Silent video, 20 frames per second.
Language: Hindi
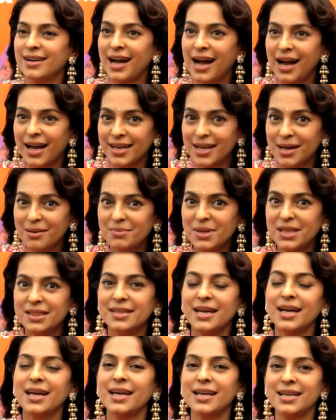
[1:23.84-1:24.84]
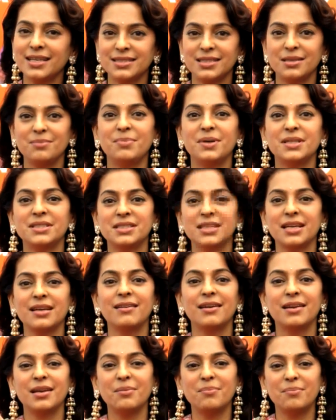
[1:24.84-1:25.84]
खाना मिलता है किसी बच्चे
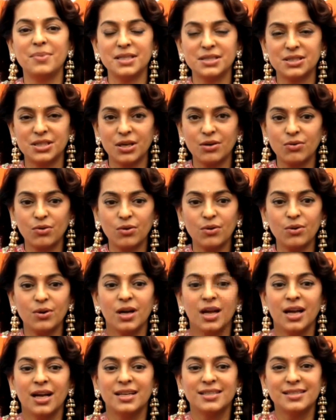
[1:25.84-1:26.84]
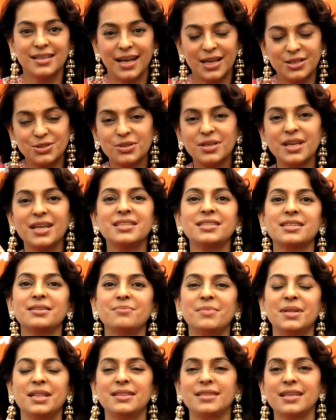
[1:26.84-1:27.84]
गरीब बच्चे को एजुकेशन
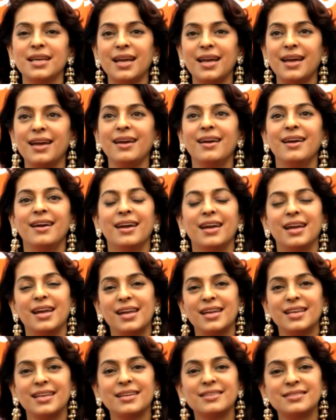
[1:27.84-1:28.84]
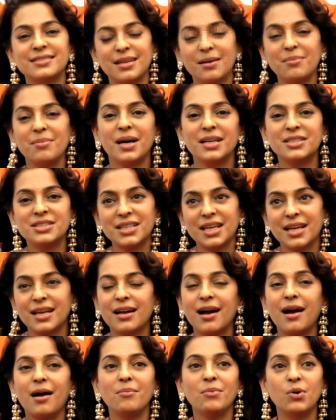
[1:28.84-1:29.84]
मिलती है ये सब अच्छे
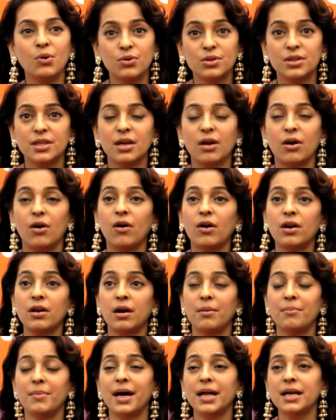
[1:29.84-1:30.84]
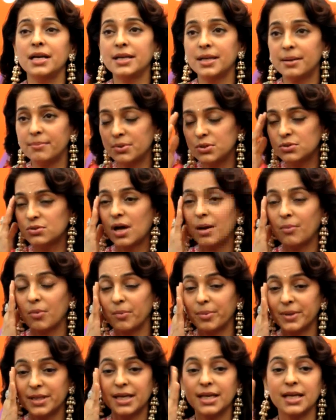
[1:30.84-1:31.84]
काम होते हैं और हमारे टेम्पल्स तो
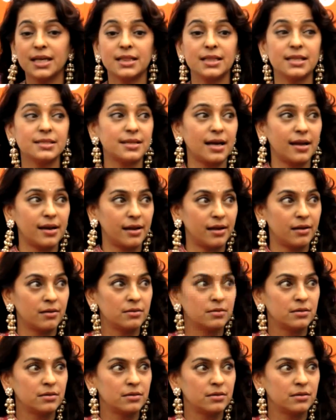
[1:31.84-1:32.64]
आपको पता है कितने सारे